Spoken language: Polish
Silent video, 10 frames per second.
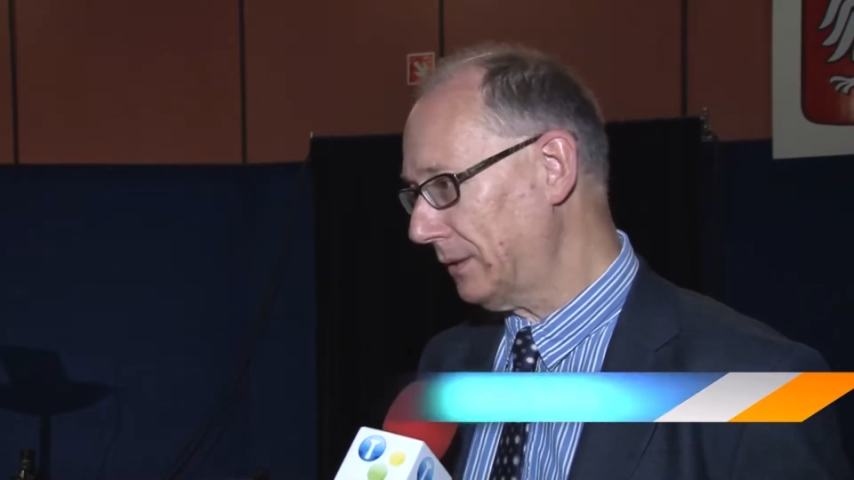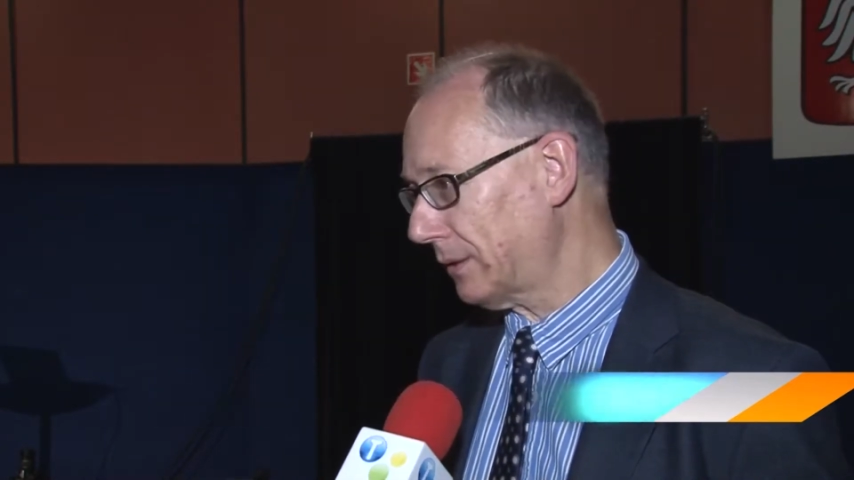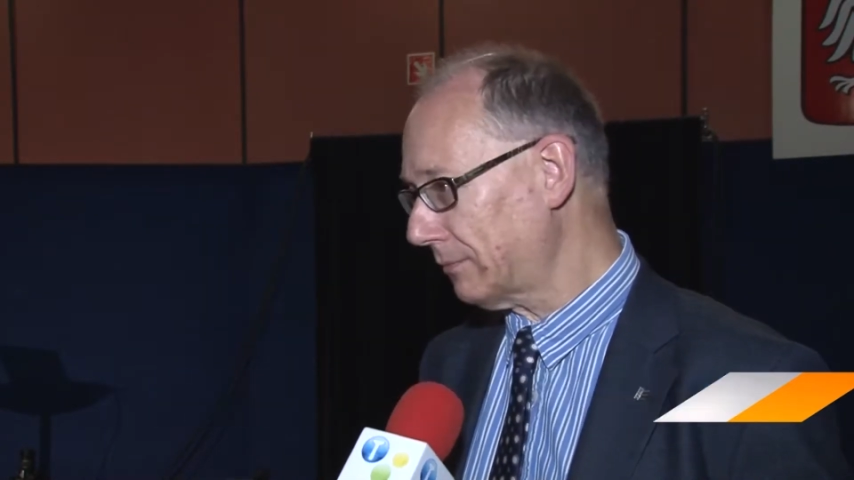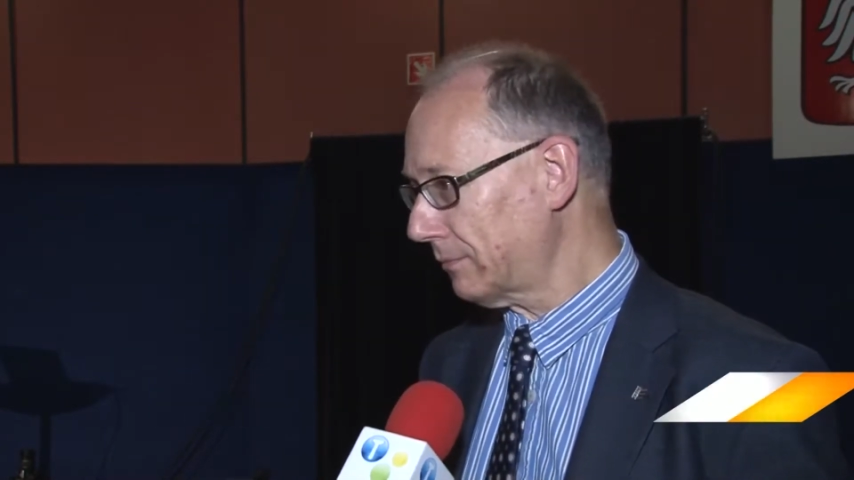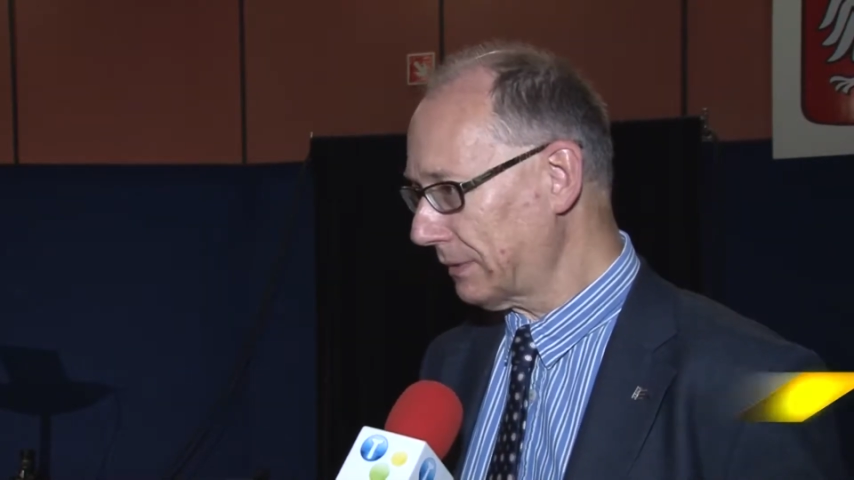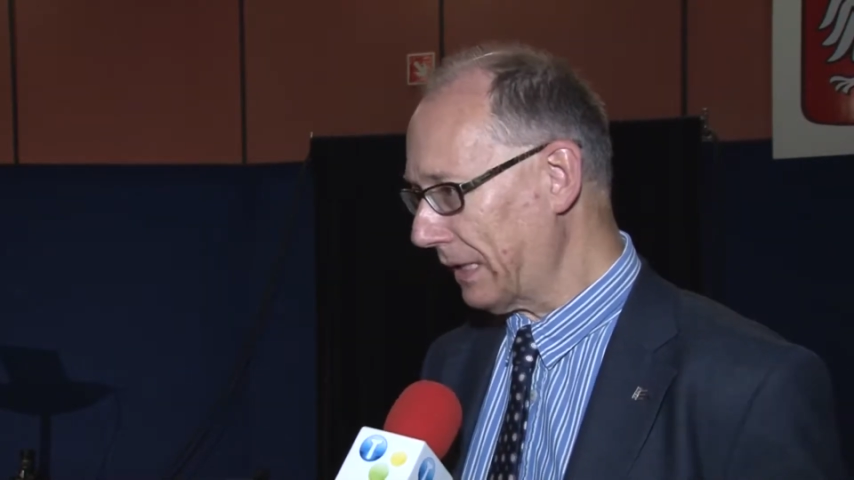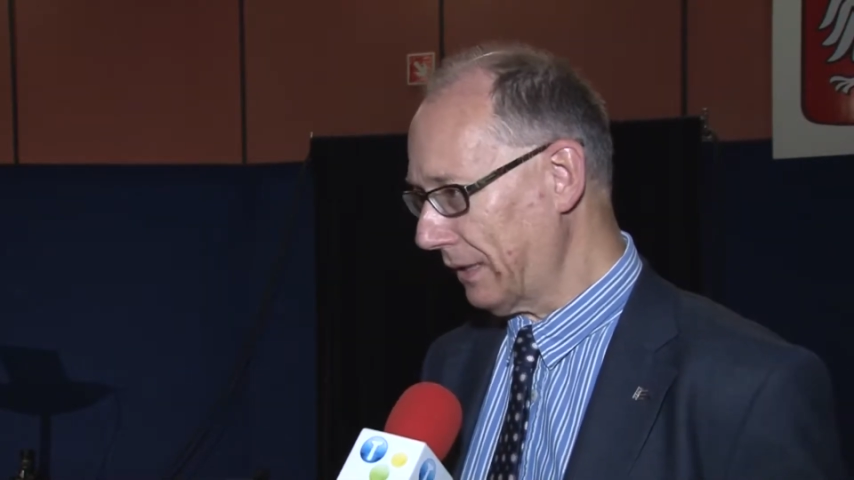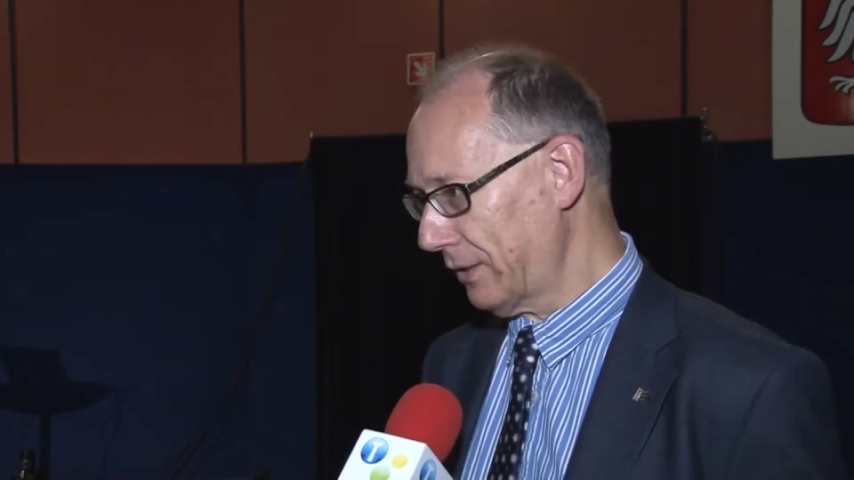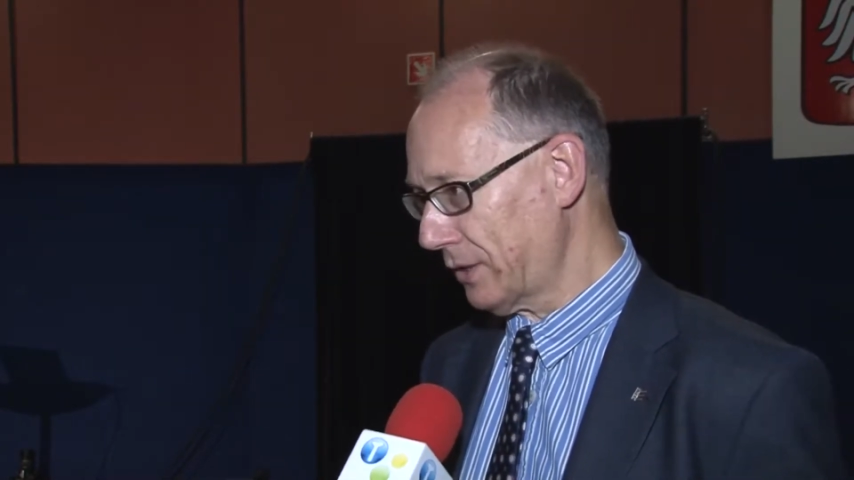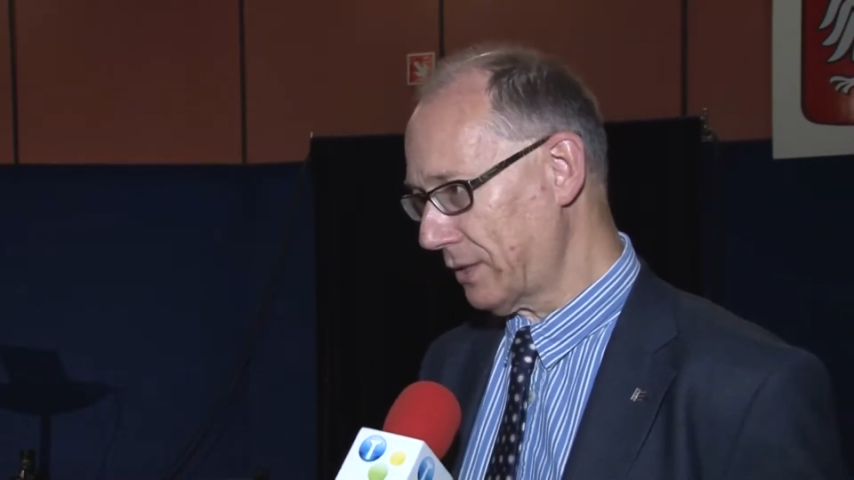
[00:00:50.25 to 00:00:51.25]
No,
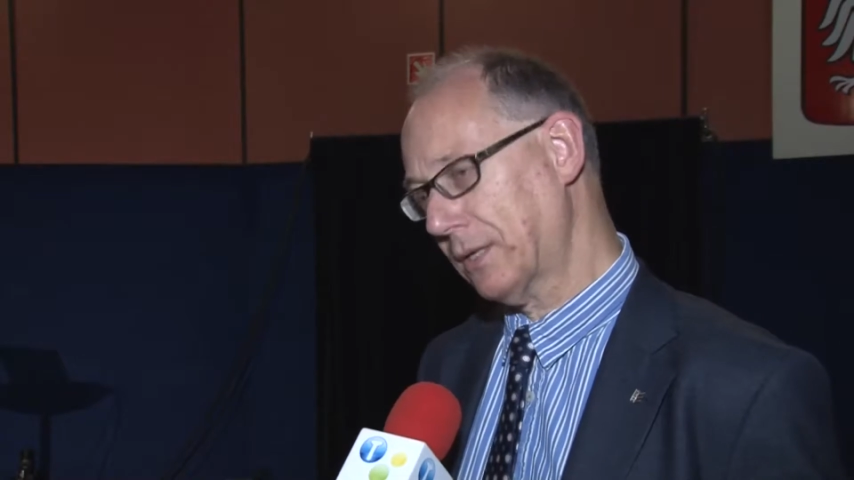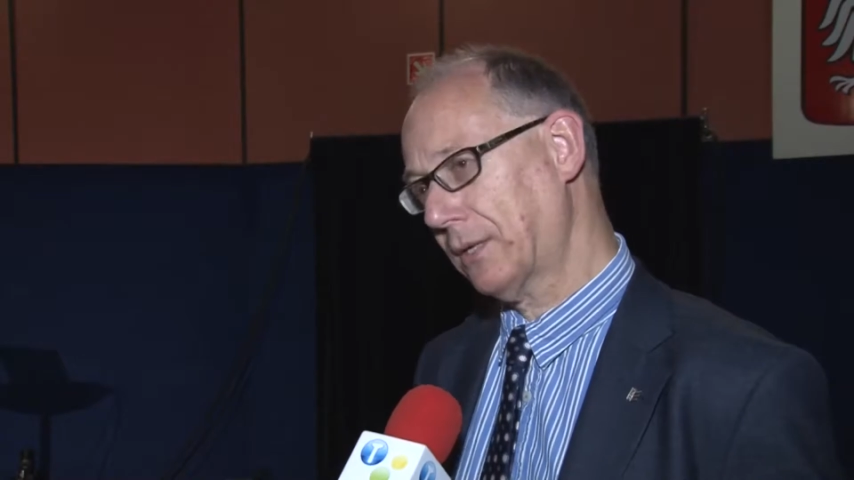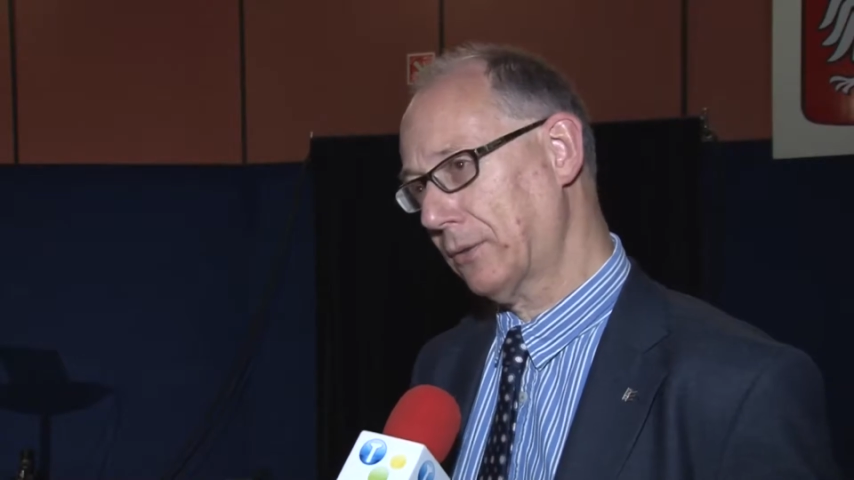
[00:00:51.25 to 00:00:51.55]
takie rzeczy,